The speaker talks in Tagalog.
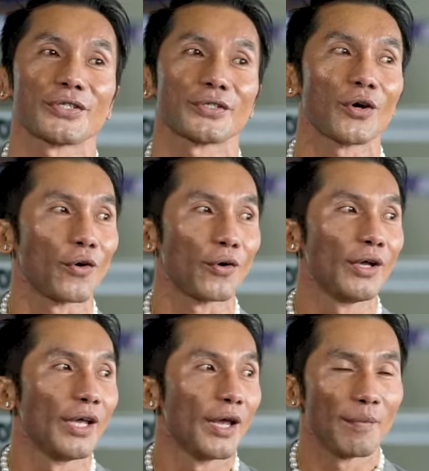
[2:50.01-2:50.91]
So,
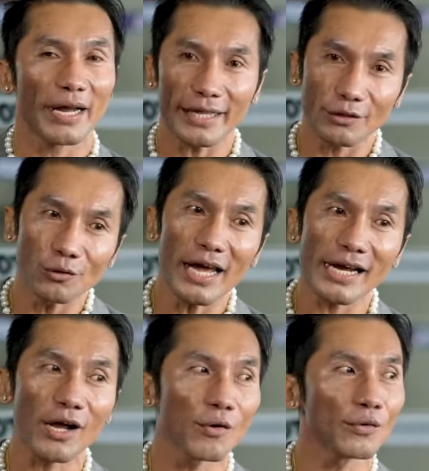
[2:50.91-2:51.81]
makaadto
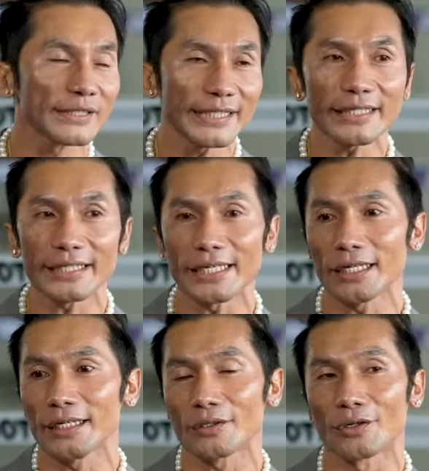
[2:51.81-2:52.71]
lang ka og city